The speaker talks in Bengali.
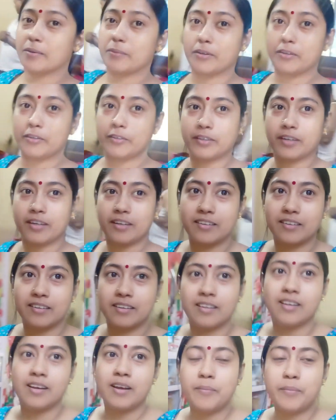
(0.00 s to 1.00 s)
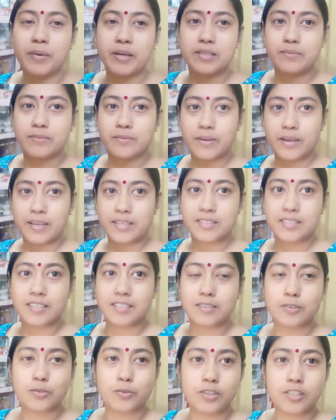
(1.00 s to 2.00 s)
বারোটা পাঁচ মিনিট ফার্স্ট
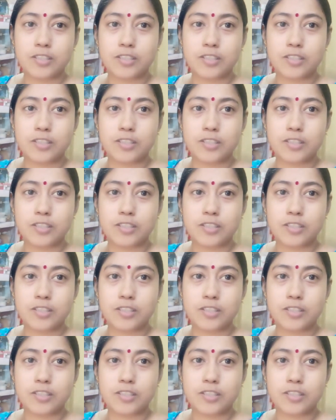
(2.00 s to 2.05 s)
আছে চল্লিশ